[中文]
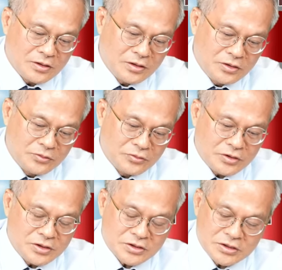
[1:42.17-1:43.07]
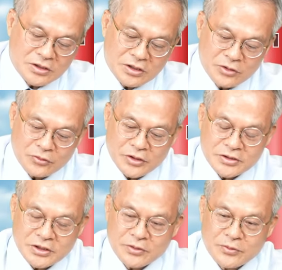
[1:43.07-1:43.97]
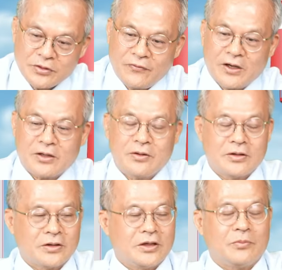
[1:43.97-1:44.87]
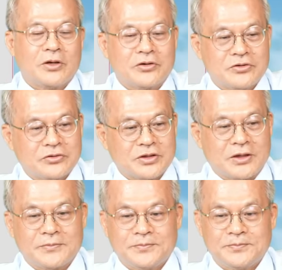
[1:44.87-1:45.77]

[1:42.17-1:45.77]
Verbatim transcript: 一五一四，你认为这个地方要不要修正？